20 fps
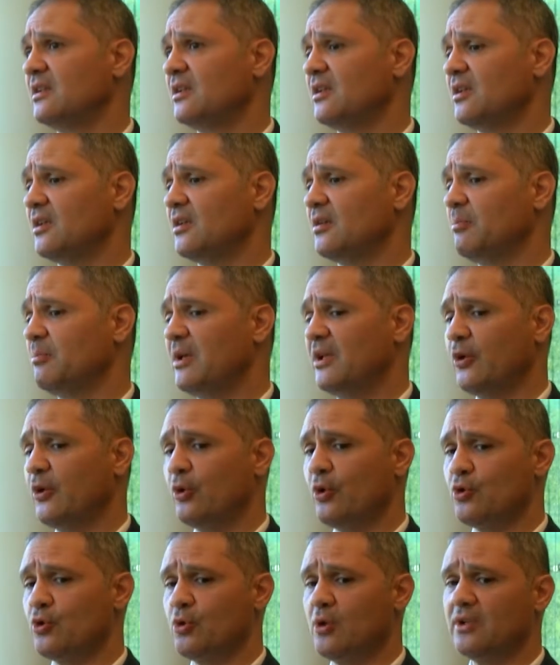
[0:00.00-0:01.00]
E, bana
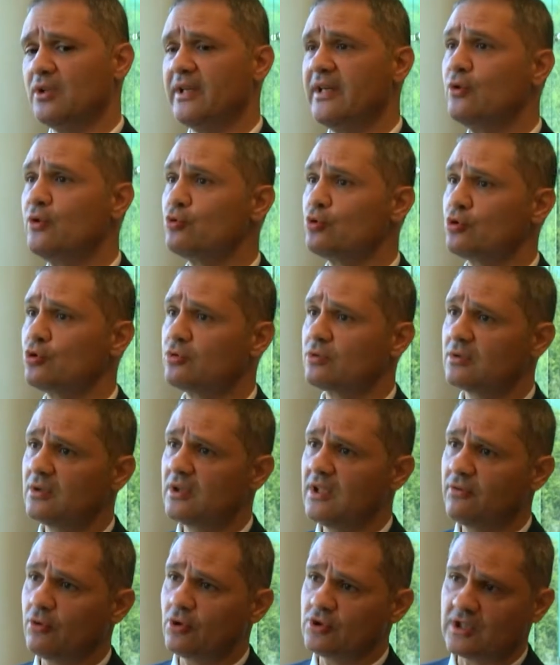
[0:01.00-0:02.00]
göre şu anda en ucuz
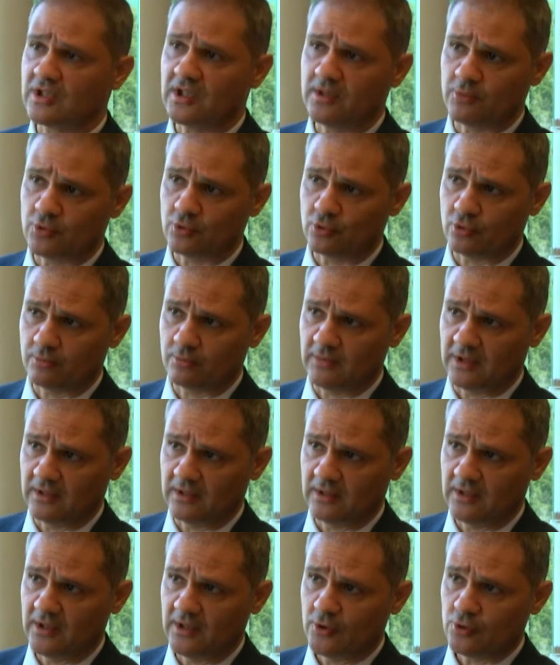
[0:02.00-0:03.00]
Lefkoşa kalmış durumda.